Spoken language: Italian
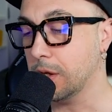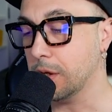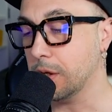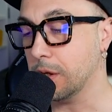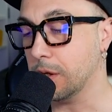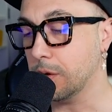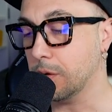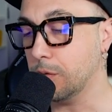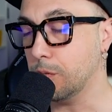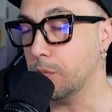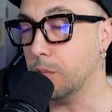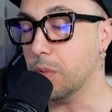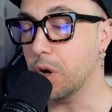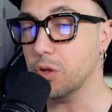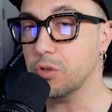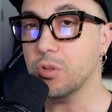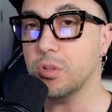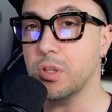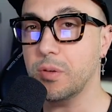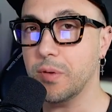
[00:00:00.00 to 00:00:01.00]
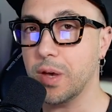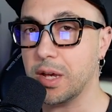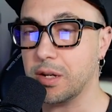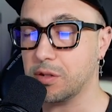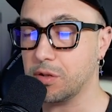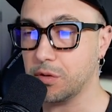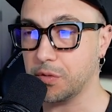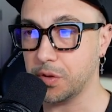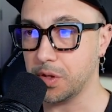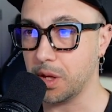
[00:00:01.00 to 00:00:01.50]
Eh, un modo
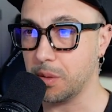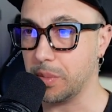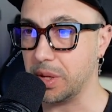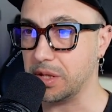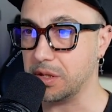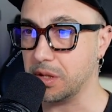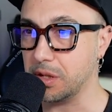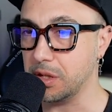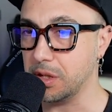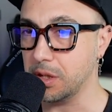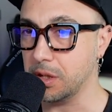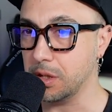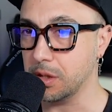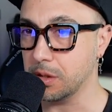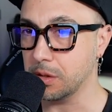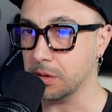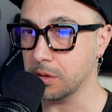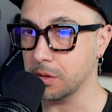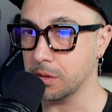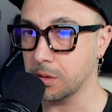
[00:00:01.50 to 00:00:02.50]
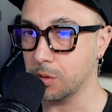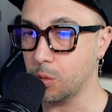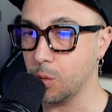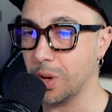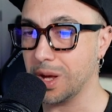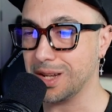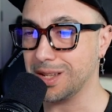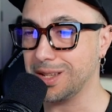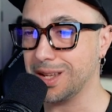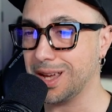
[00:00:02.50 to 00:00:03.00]
diverso finalmente di eh,
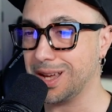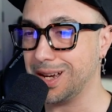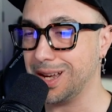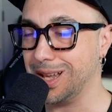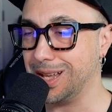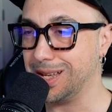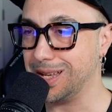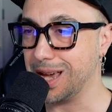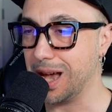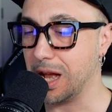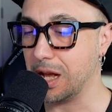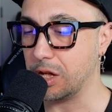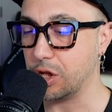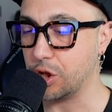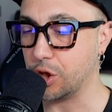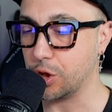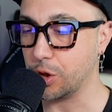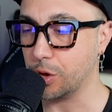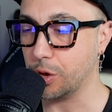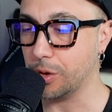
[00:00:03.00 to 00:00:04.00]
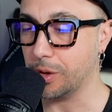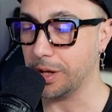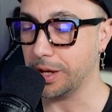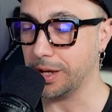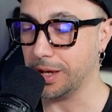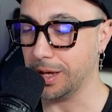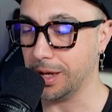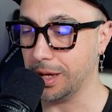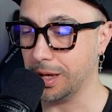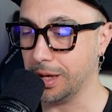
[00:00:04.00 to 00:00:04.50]
guardare il calcio
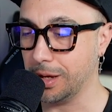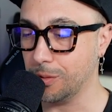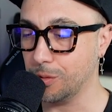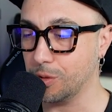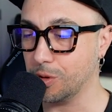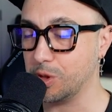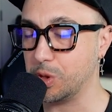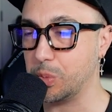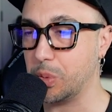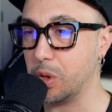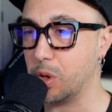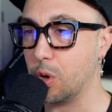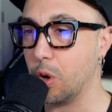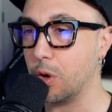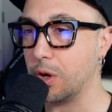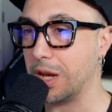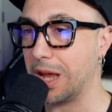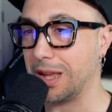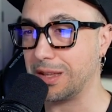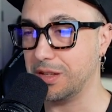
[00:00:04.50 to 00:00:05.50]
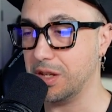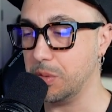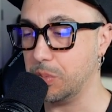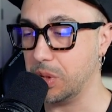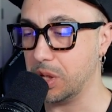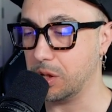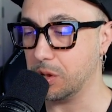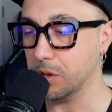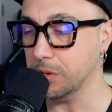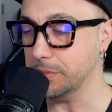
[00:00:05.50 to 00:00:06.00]
è uno Spokon
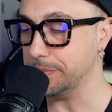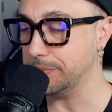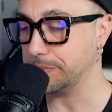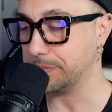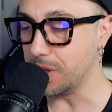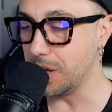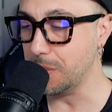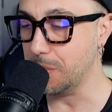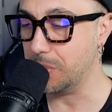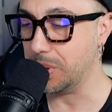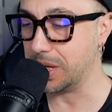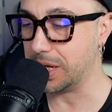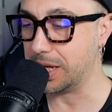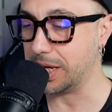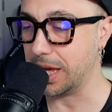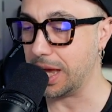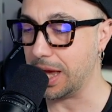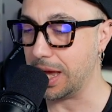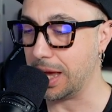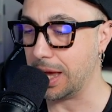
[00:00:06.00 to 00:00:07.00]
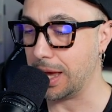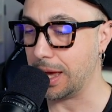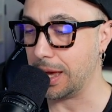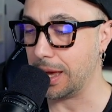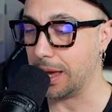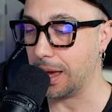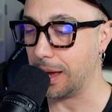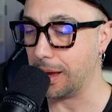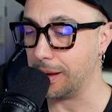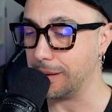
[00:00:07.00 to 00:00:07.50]
atipico
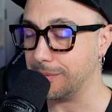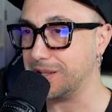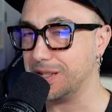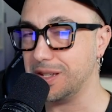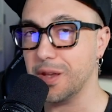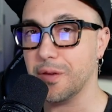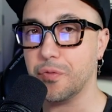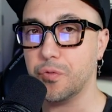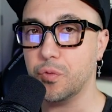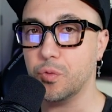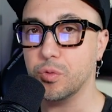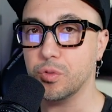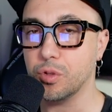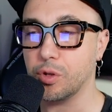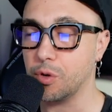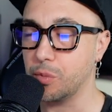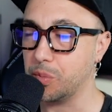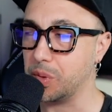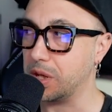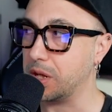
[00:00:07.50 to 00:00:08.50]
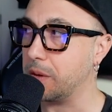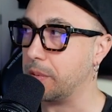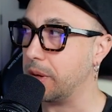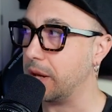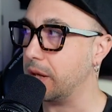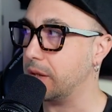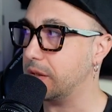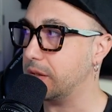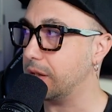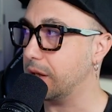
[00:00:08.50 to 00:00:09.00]
perché si è fuso
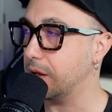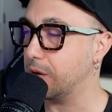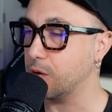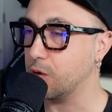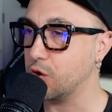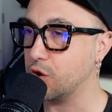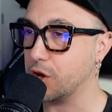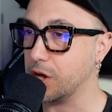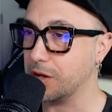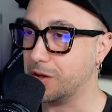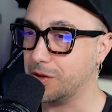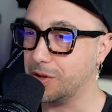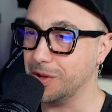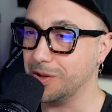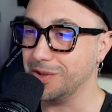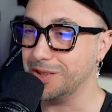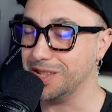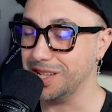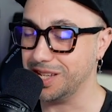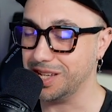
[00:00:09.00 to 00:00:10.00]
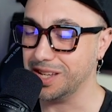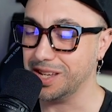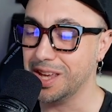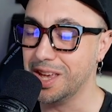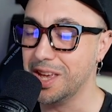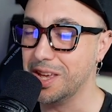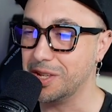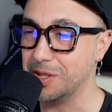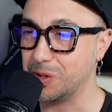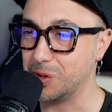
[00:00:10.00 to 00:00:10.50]
completamente il concetto di
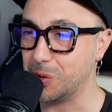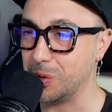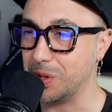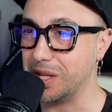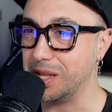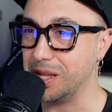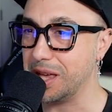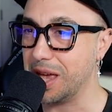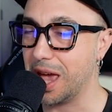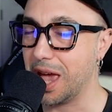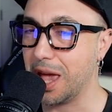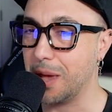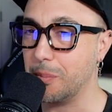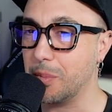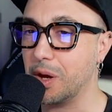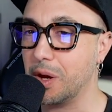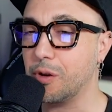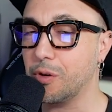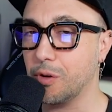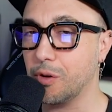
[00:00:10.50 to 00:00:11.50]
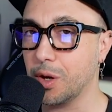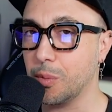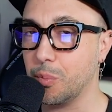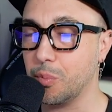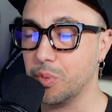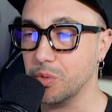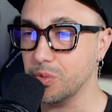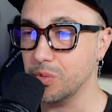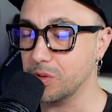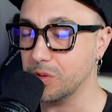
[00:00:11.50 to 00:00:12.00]
Squid Game con
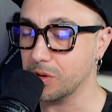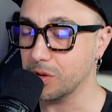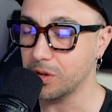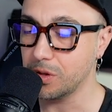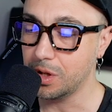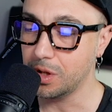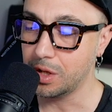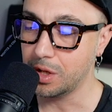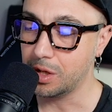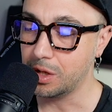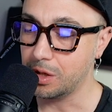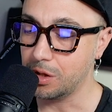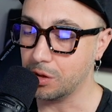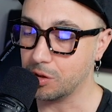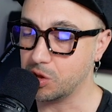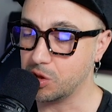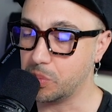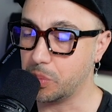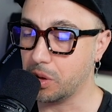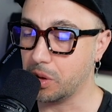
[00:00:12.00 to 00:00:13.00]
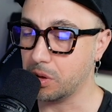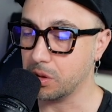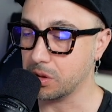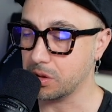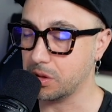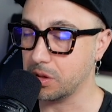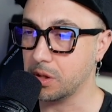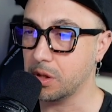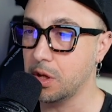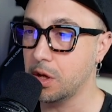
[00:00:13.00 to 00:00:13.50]
appunto lo
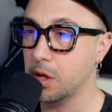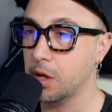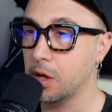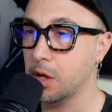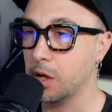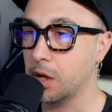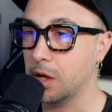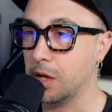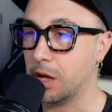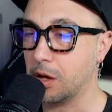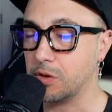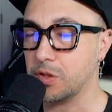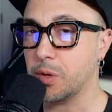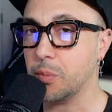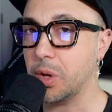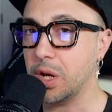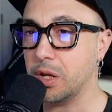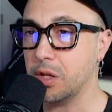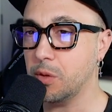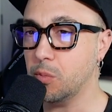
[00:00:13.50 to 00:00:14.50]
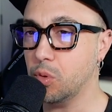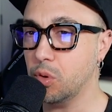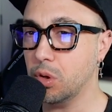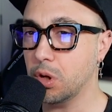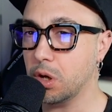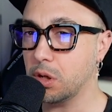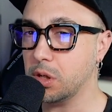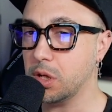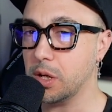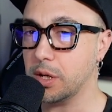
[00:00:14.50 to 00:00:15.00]
sport. La cosa bella di Blue
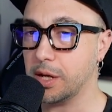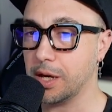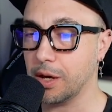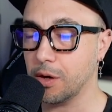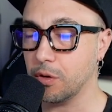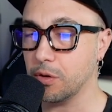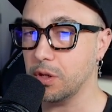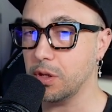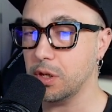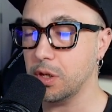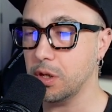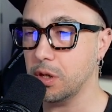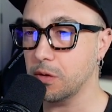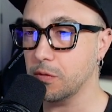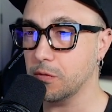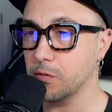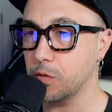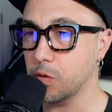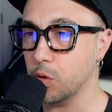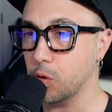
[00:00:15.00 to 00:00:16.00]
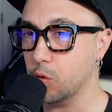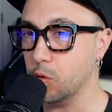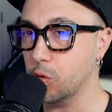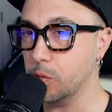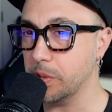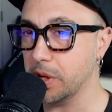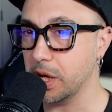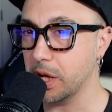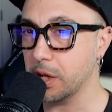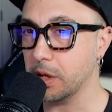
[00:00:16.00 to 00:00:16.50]
Lock è che ogni
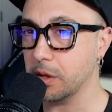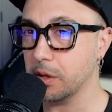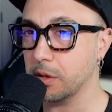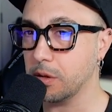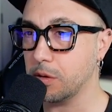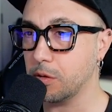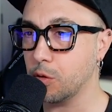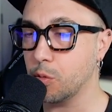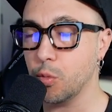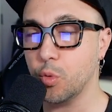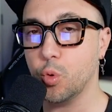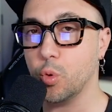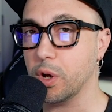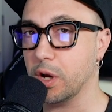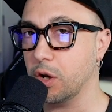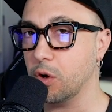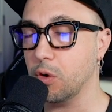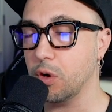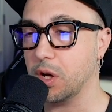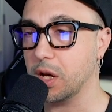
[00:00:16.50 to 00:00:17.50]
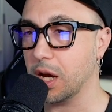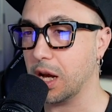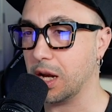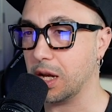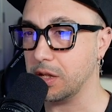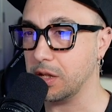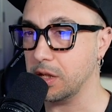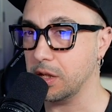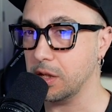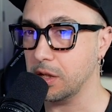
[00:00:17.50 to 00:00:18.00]
volume comunque non
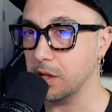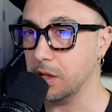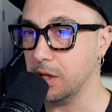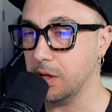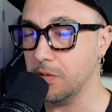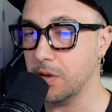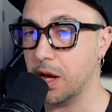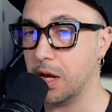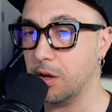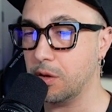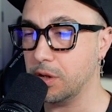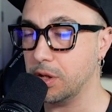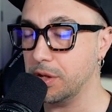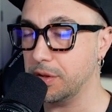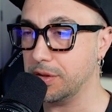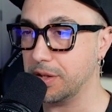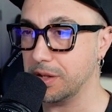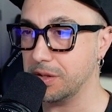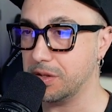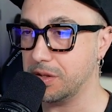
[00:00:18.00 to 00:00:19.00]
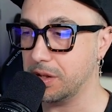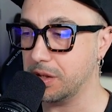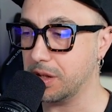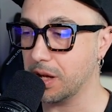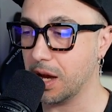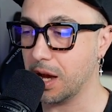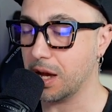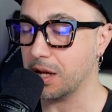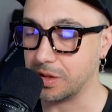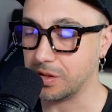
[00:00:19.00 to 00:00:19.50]
cala di livello di
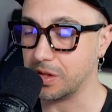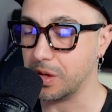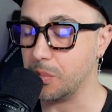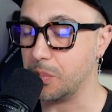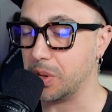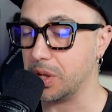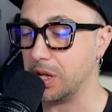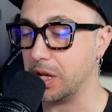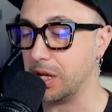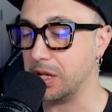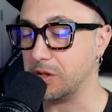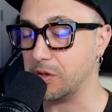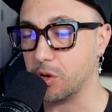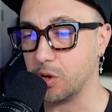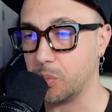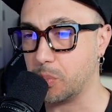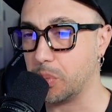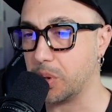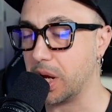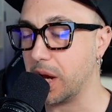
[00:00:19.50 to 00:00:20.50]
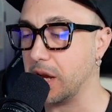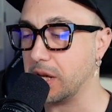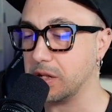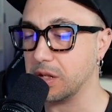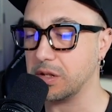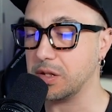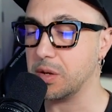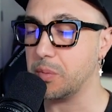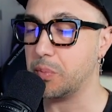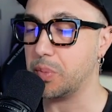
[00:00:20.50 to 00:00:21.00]
intensità, ha sempre delle
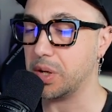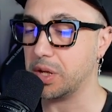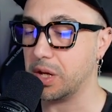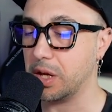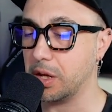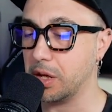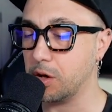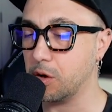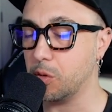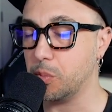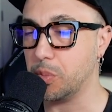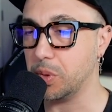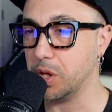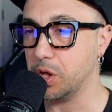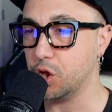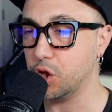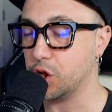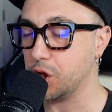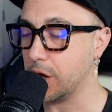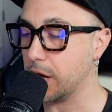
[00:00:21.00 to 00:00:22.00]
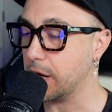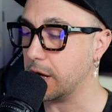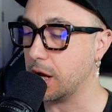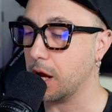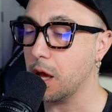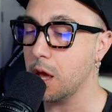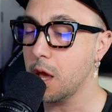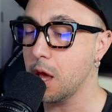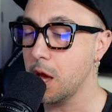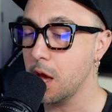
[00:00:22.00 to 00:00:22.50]
sorprese, ha sempre dei colpi di
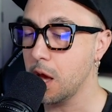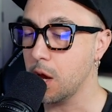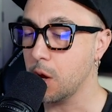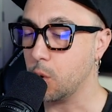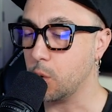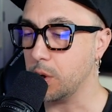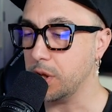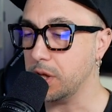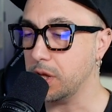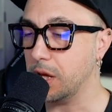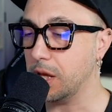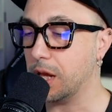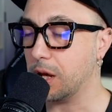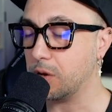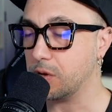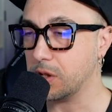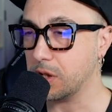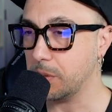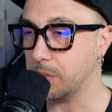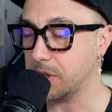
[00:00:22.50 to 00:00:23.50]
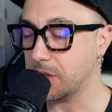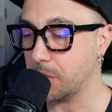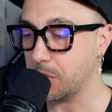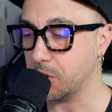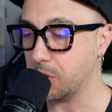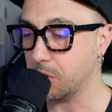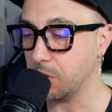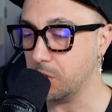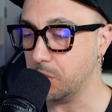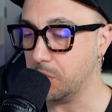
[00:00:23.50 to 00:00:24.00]
scena, quindi la cosa che mi sta
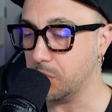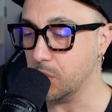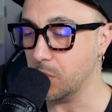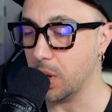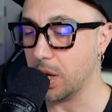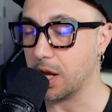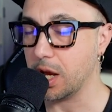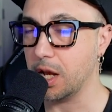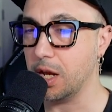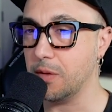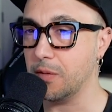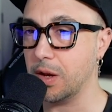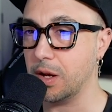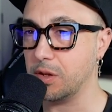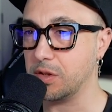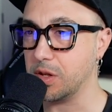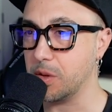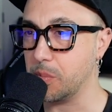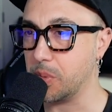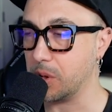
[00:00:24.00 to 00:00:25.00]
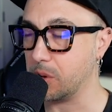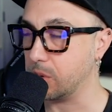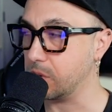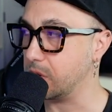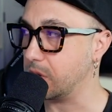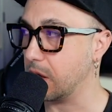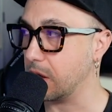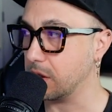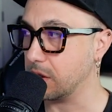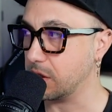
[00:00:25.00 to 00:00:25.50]
piacendo di più è che il livello è sempre
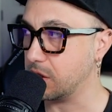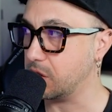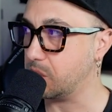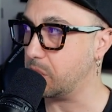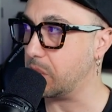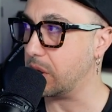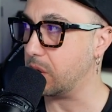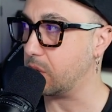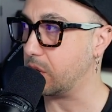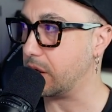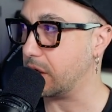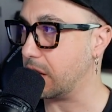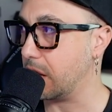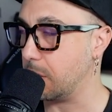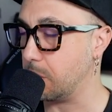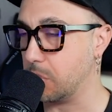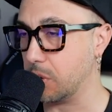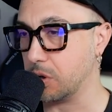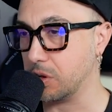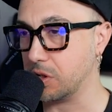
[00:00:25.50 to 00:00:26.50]
costante, spero che nei